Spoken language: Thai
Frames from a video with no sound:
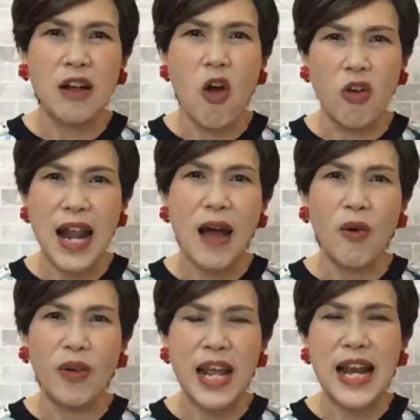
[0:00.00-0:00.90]
ของเรา
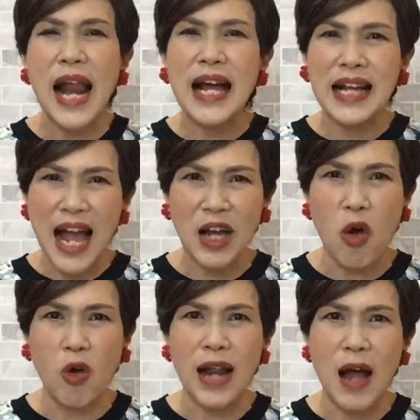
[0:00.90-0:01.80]
ในร่างกายข
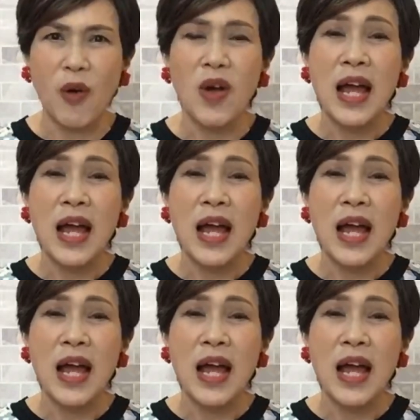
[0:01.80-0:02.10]
องเรา